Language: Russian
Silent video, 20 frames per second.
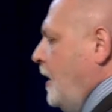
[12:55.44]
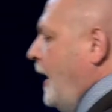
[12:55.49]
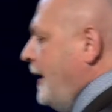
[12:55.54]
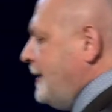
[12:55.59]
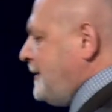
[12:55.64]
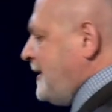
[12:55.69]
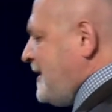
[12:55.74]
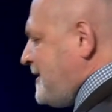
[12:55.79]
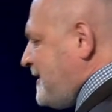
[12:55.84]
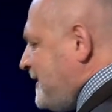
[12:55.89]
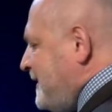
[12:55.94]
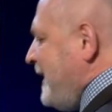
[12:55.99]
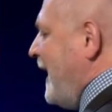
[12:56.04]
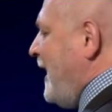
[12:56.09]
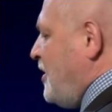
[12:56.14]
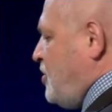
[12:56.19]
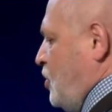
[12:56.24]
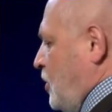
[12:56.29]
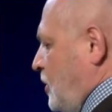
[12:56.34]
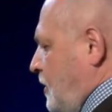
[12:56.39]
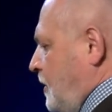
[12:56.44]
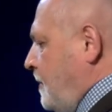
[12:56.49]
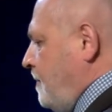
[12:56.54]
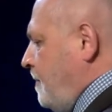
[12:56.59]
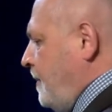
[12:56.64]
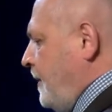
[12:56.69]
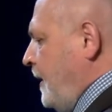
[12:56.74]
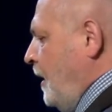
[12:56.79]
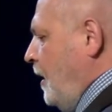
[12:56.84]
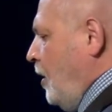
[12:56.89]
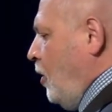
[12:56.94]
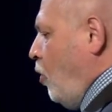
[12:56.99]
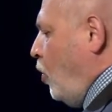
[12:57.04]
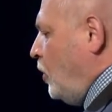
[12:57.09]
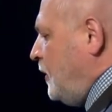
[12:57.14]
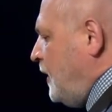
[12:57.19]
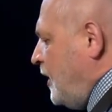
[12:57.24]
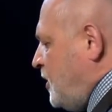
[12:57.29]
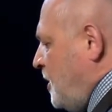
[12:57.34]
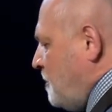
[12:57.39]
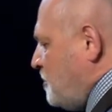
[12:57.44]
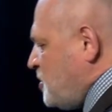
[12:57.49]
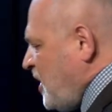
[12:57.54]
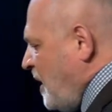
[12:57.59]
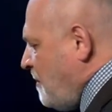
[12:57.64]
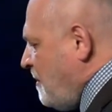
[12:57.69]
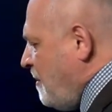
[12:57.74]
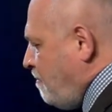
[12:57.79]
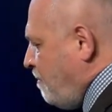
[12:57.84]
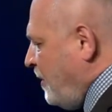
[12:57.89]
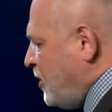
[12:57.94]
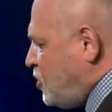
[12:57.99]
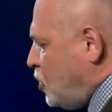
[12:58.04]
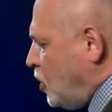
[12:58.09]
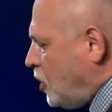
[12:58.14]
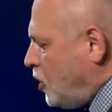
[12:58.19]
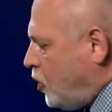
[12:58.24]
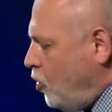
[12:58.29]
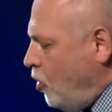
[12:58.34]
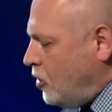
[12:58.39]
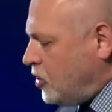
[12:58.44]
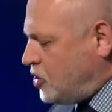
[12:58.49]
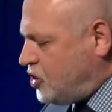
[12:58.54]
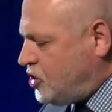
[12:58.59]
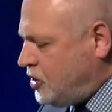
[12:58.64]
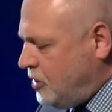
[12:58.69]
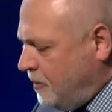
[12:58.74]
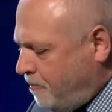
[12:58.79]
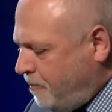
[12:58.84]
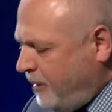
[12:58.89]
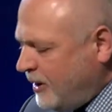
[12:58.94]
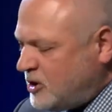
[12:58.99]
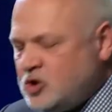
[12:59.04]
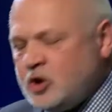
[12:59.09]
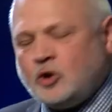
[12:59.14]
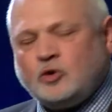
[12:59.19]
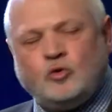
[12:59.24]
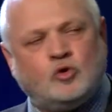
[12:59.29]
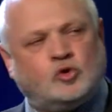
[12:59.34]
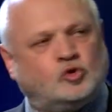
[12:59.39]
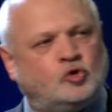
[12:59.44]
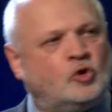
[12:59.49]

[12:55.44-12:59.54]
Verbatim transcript: Это значит, он этим самым подчеркнул, подчеркнул,